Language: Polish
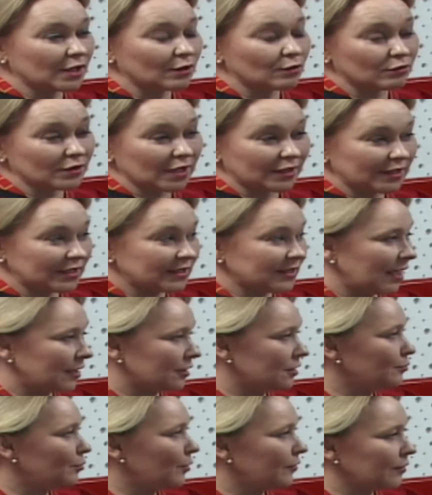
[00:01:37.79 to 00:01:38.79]
jak ulga na
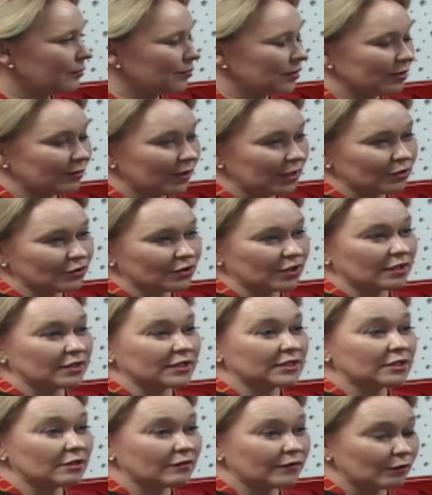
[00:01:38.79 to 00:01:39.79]
start, bowiem działalność
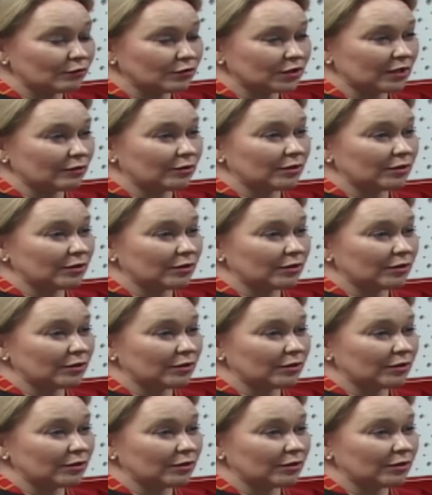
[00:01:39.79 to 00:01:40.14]
nierejestrowa,